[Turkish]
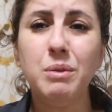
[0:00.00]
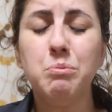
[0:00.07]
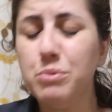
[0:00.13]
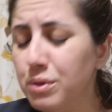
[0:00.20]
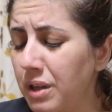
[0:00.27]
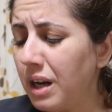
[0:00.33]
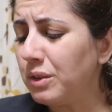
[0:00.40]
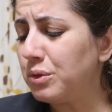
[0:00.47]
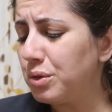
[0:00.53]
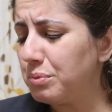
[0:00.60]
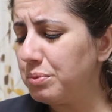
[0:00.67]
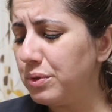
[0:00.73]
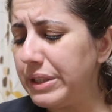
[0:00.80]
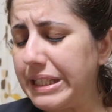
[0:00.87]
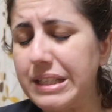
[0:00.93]
Bunlar
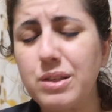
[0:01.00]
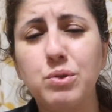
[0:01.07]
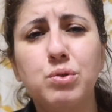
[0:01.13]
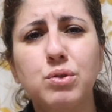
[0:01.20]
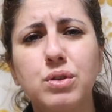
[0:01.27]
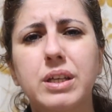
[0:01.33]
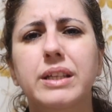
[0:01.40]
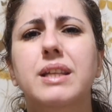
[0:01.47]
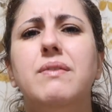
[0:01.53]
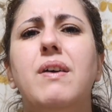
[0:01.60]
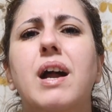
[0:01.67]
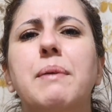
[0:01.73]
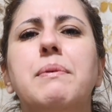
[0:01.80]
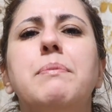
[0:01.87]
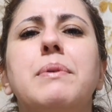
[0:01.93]
bu ikisi Türkiye'de
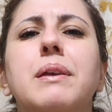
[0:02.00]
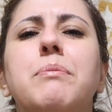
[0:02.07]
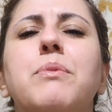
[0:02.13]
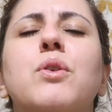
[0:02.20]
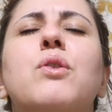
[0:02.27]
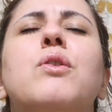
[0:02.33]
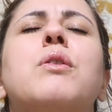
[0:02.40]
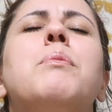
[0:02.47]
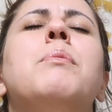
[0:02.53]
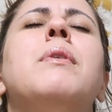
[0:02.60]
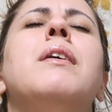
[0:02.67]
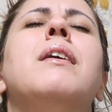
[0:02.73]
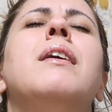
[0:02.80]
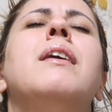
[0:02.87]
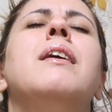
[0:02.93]
var mı bilmiyorum.
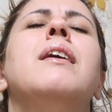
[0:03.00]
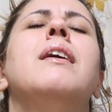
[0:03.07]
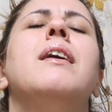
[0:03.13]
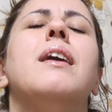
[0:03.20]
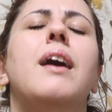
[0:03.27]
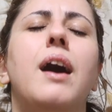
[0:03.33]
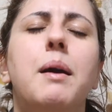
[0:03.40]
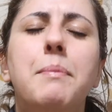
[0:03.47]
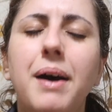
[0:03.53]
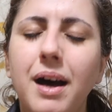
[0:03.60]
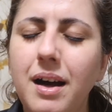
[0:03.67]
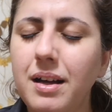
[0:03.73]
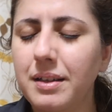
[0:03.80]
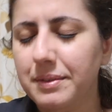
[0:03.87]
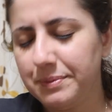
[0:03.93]

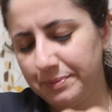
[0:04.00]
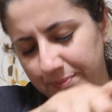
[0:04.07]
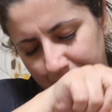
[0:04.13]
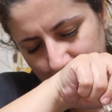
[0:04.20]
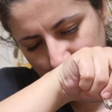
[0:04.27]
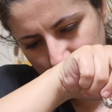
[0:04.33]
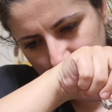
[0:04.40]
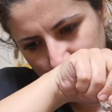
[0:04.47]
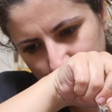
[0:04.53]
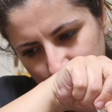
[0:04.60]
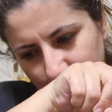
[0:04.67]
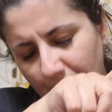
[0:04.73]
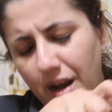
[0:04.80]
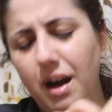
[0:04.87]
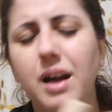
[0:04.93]
Ama
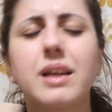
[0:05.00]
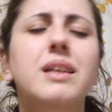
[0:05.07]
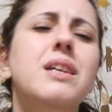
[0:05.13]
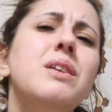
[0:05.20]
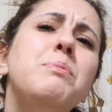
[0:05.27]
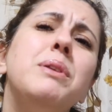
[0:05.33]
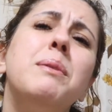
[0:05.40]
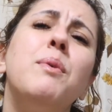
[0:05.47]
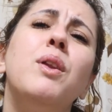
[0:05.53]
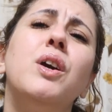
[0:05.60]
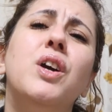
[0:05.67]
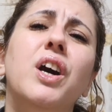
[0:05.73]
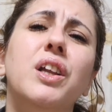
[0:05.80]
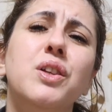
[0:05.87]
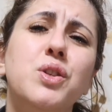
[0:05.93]
ay bir de
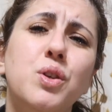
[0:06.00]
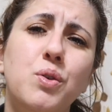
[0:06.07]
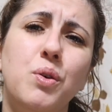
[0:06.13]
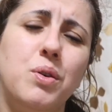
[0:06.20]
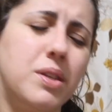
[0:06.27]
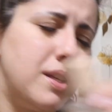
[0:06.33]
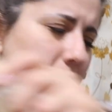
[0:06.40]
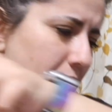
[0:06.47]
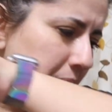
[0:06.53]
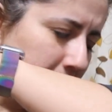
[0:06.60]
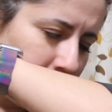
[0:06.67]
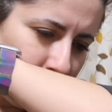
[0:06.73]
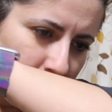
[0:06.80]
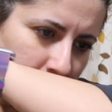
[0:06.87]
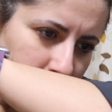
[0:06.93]
böyle kalıcı
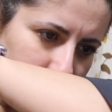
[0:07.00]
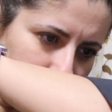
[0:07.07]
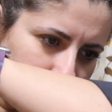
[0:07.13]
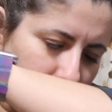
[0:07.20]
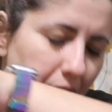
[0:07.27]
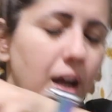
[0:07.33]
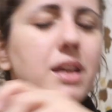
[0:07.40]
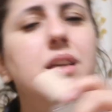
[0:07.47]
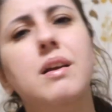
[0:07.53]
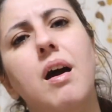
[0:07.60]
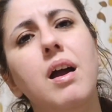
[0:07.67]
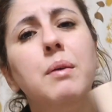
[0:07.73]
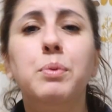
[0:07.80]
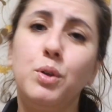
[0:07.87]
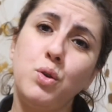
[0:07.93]
koksa ay
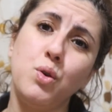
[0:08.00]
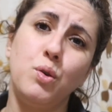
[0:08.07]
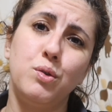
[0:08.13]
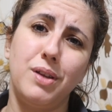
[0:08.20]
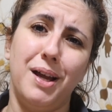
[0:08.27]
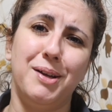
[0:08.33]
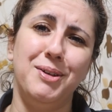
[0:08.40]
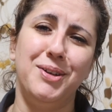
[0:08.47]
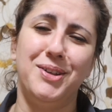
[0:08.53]
ay bu da çok güzel